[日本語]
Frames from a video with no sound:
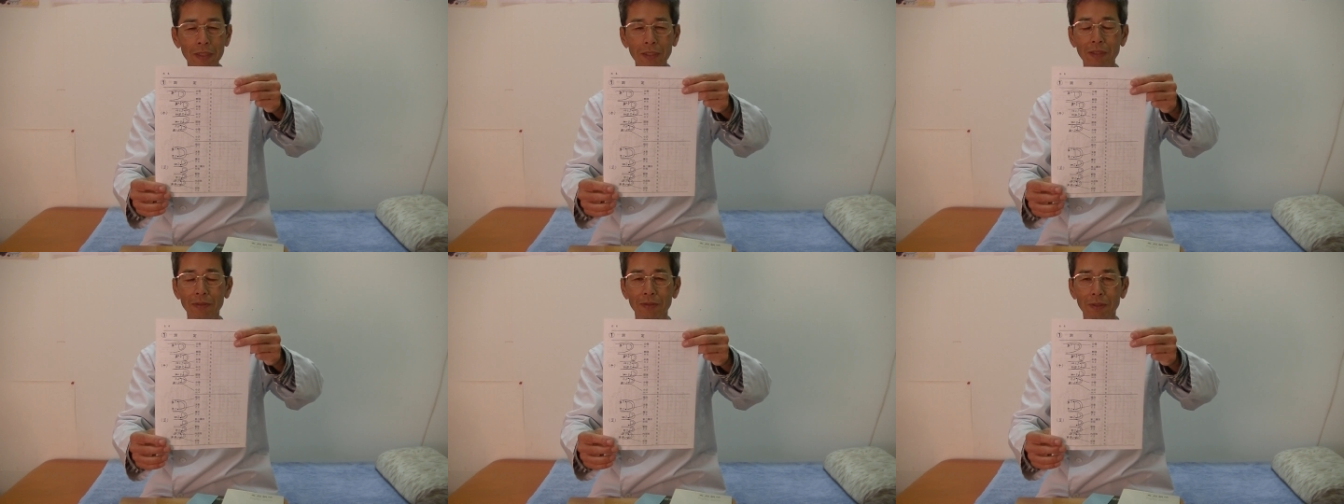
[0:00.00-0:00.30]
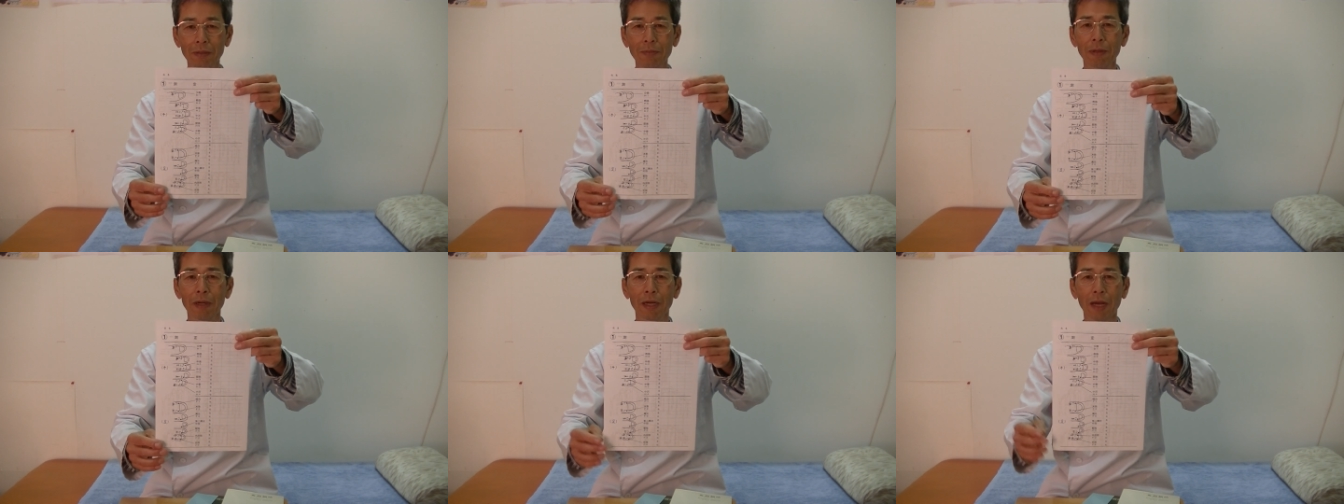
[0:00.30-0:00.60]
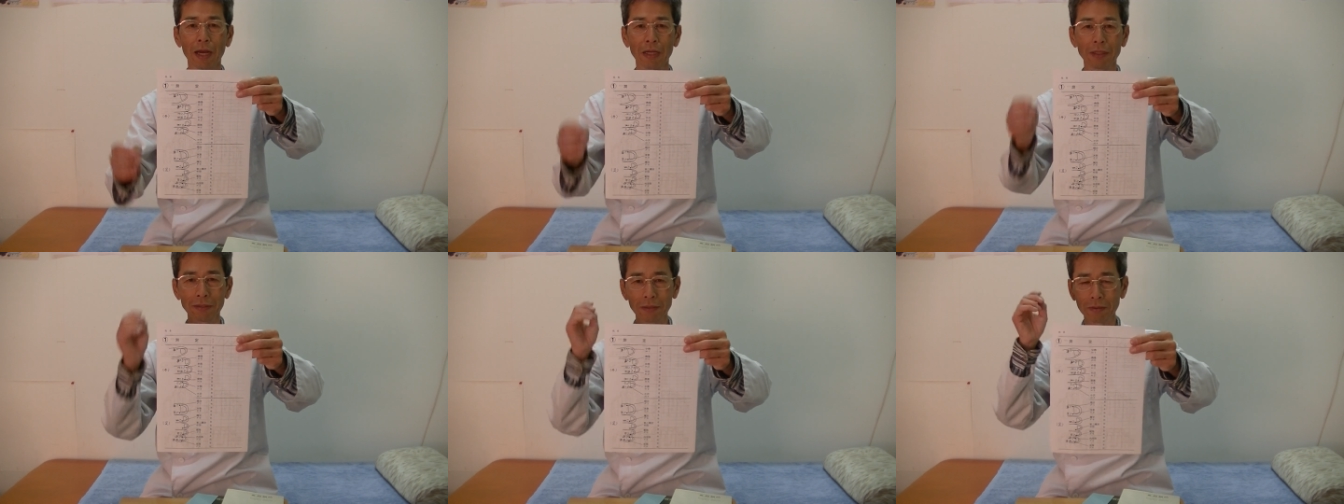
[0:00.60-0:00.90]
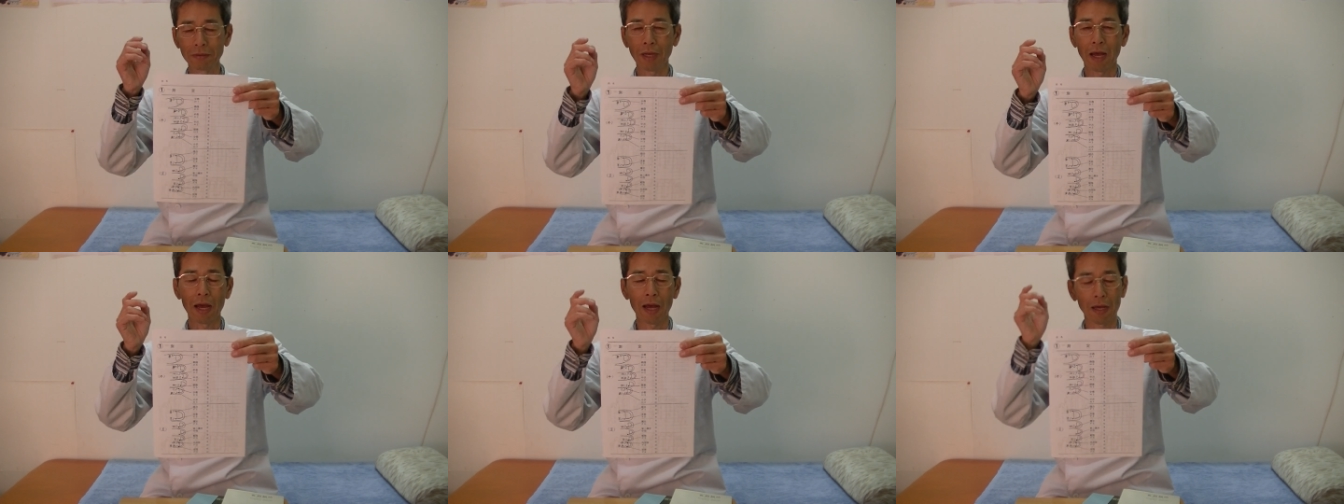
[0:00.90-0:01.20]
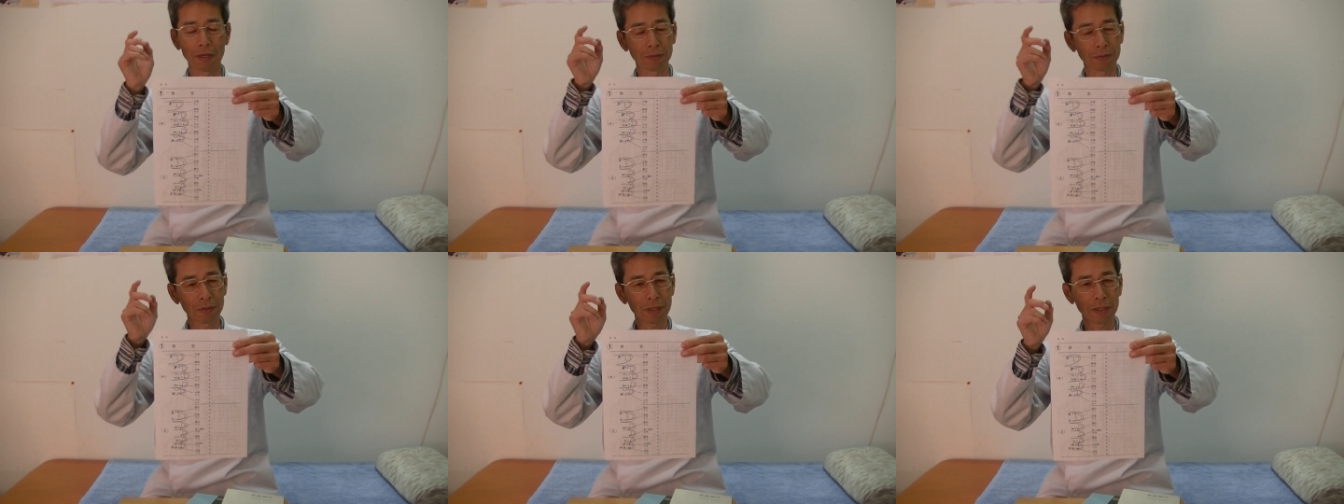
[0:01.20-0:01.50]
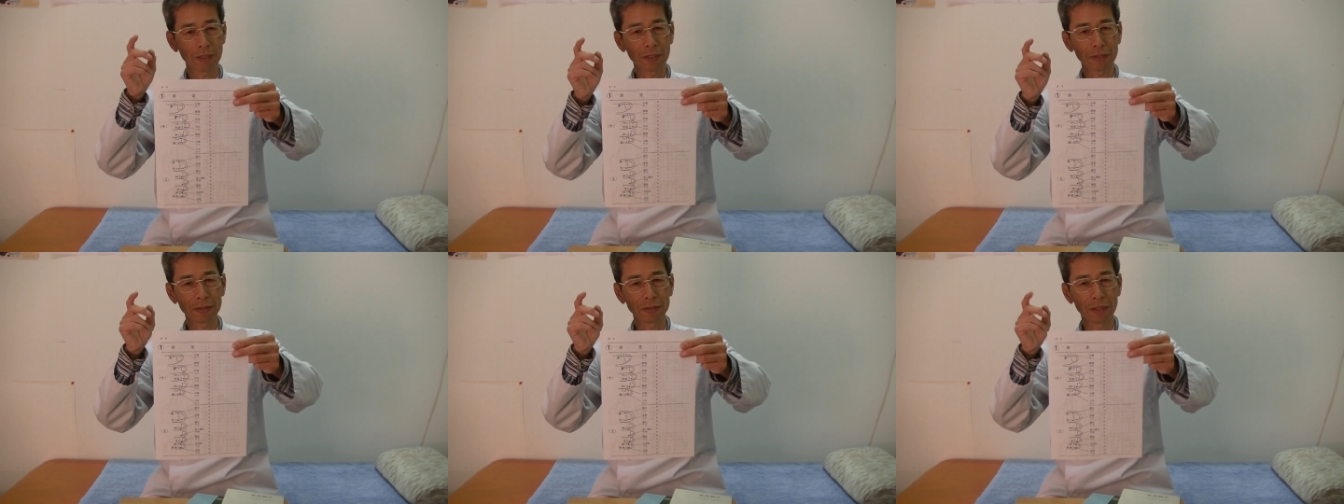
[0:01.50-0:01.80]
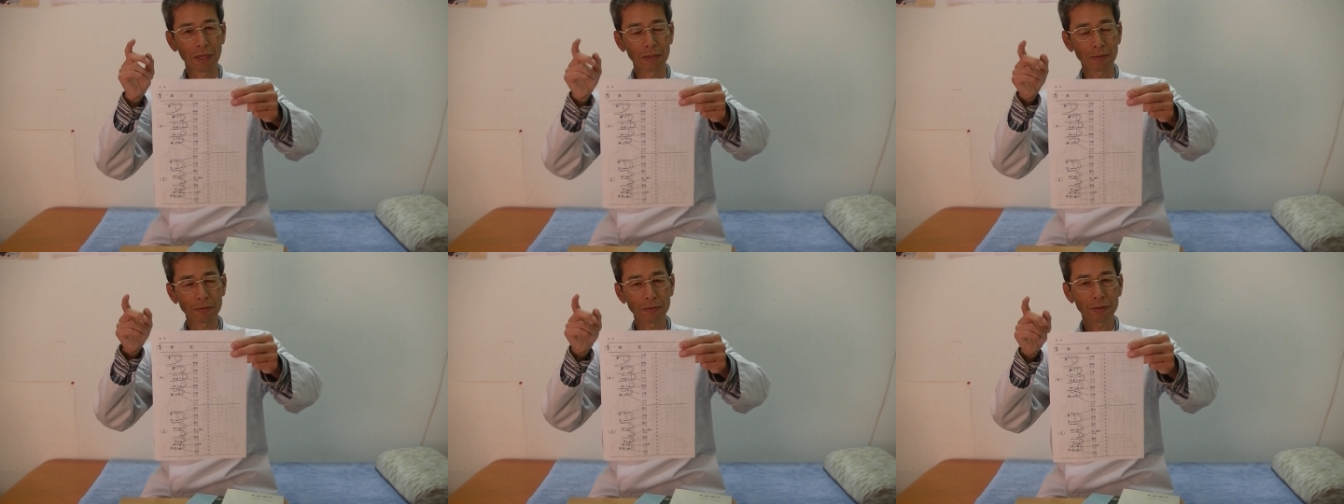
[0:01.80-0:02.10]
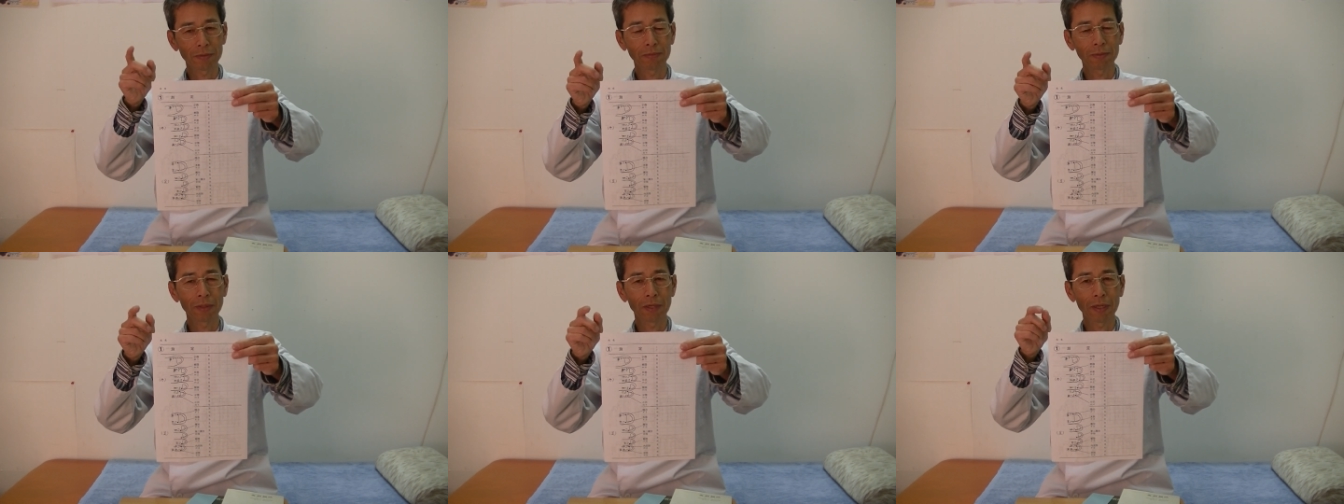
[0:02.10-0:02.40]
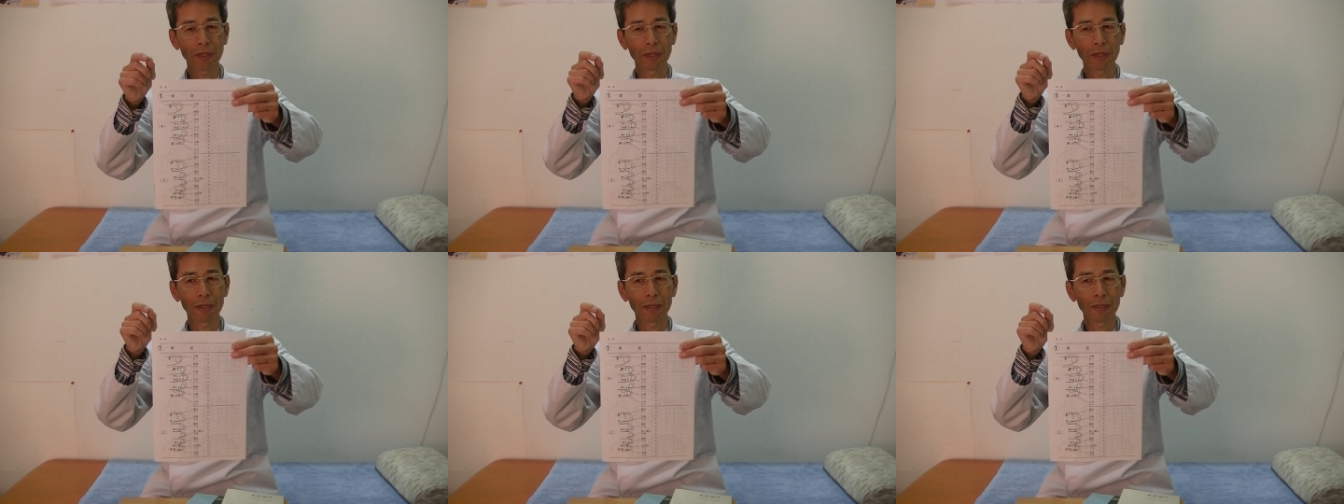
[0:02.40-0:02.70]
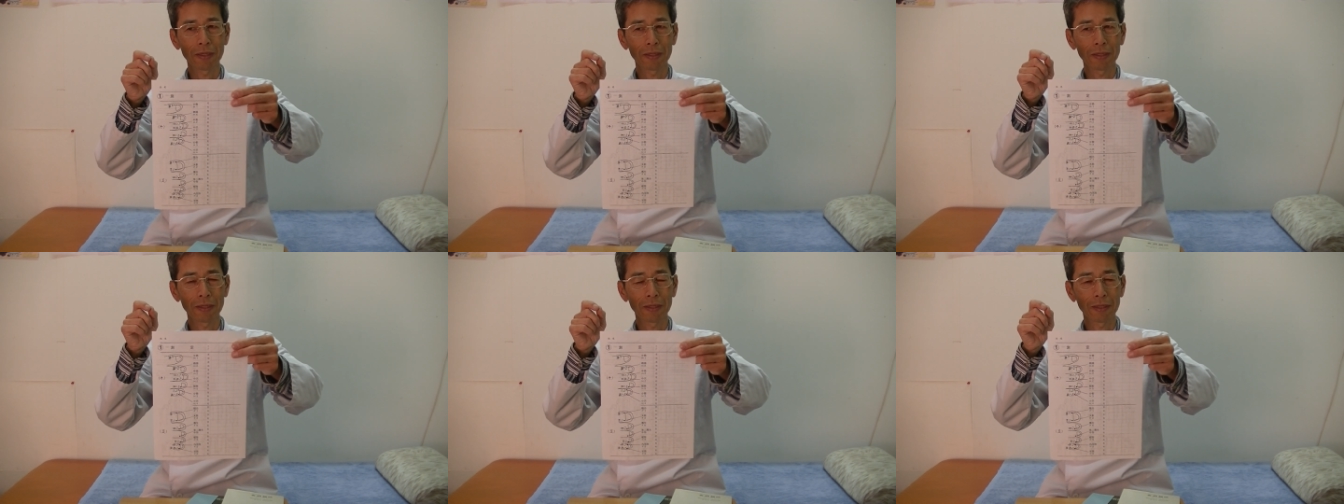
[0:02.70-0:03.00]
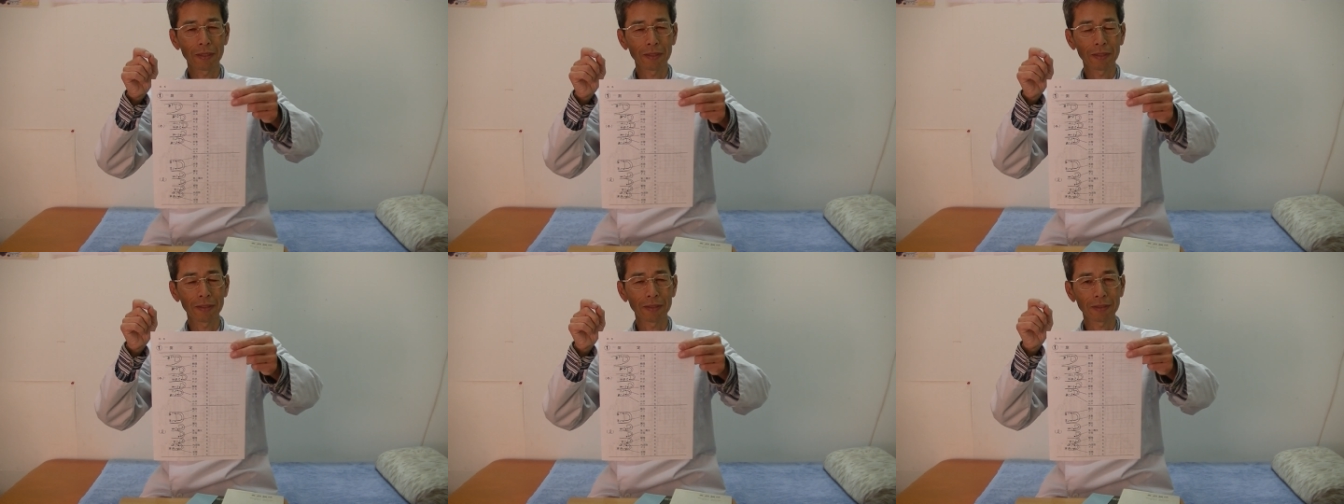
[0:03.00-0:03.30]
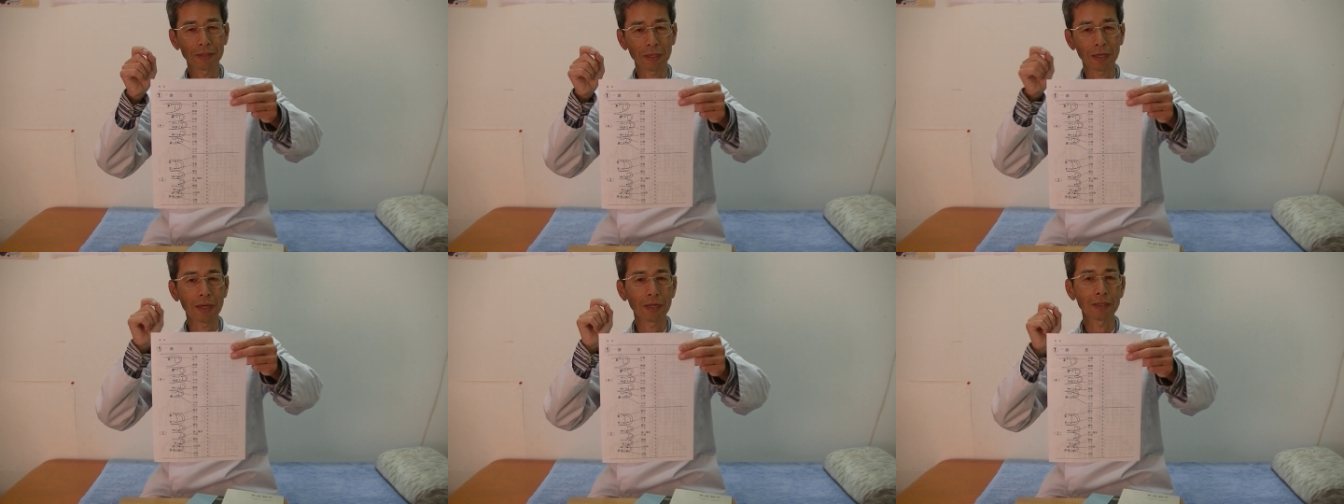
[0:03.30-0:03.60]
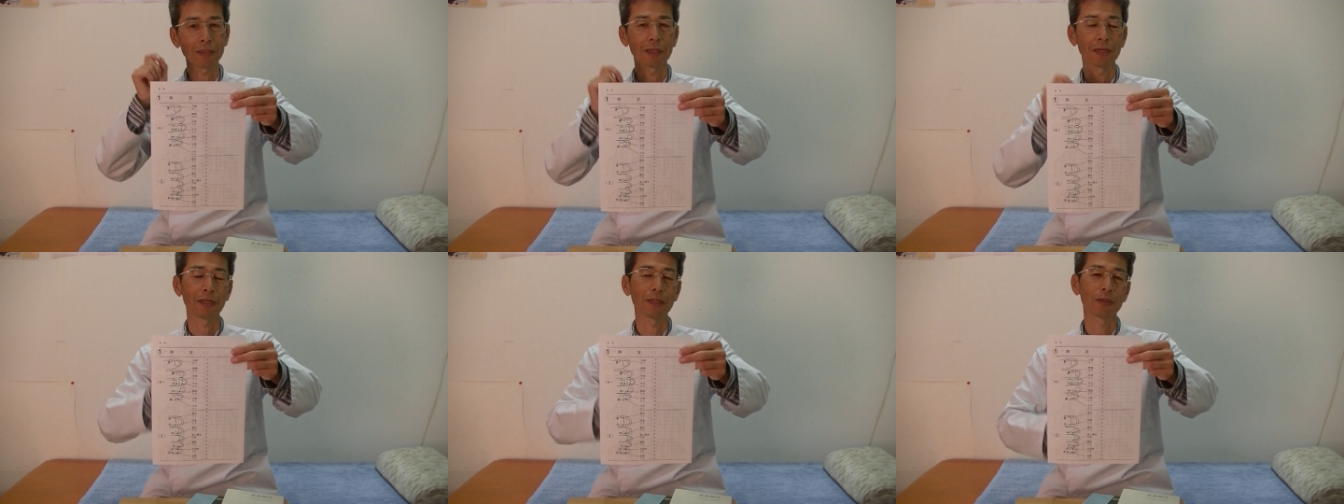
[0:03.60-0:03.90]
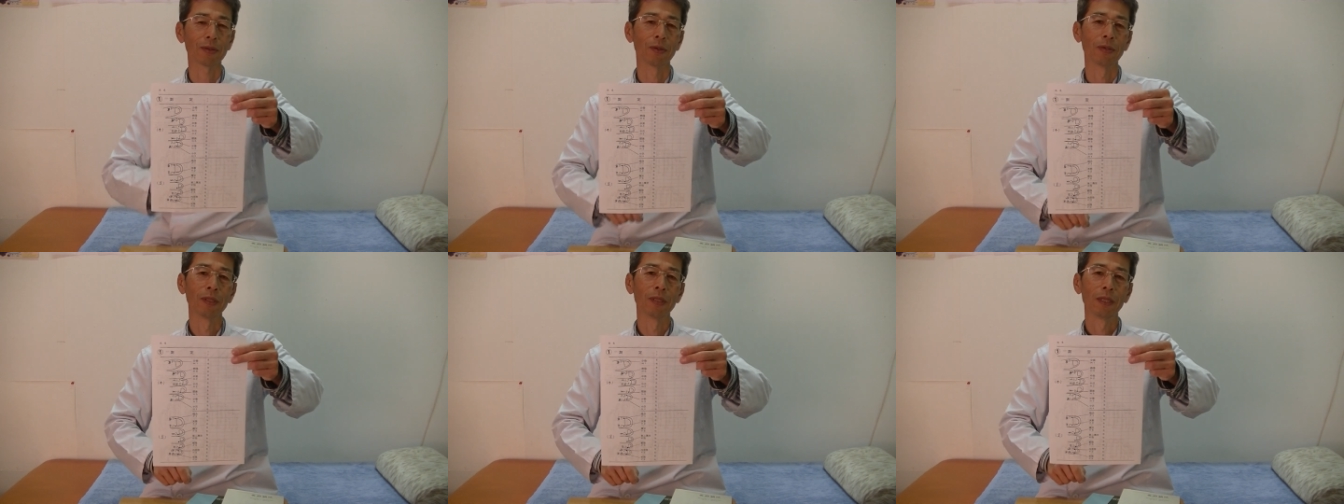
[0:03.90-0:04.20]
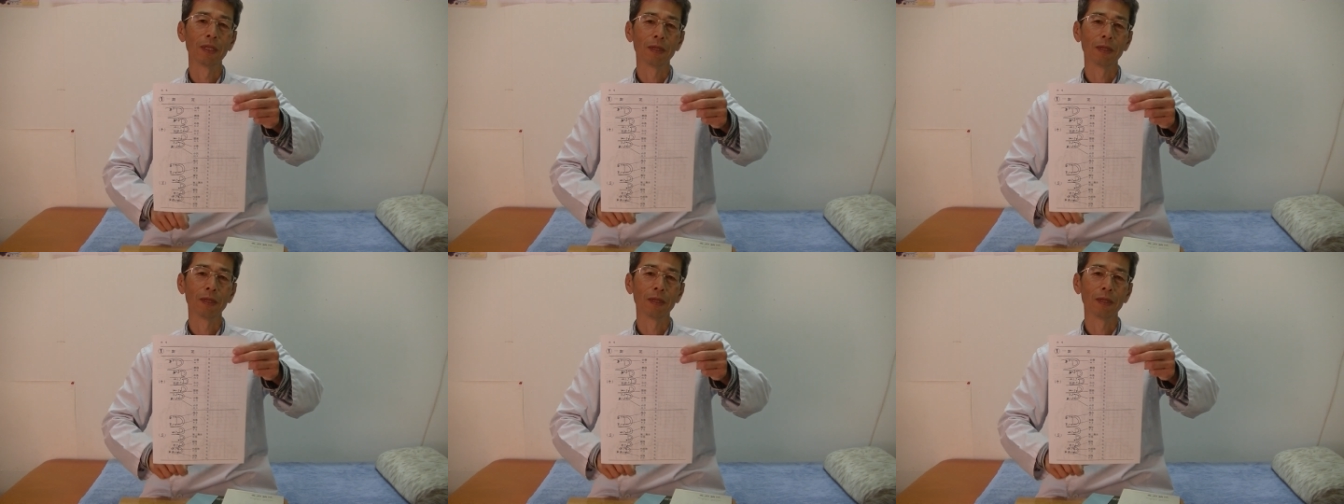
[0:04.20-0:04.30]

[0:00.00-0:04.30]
れてくれば回数ああの経絡あのツボが下がったなと